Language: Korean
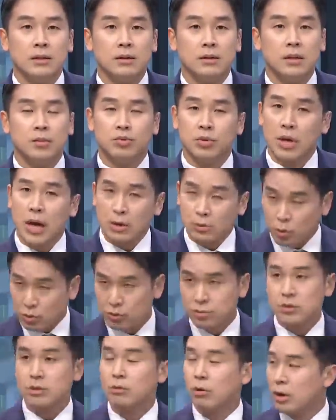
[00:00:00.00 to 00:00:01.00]
이분
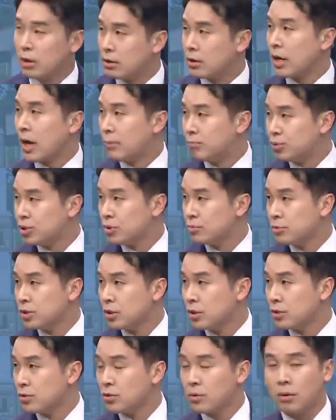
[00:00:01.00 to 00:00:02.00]
가족들은 왜 이렇게 아프신
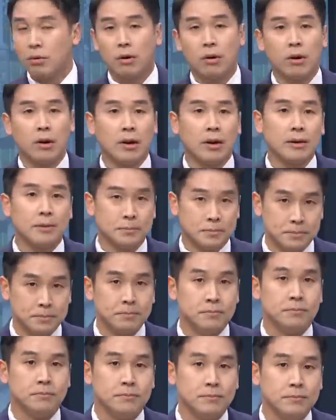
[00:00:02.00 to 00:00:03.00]
거죠? 음.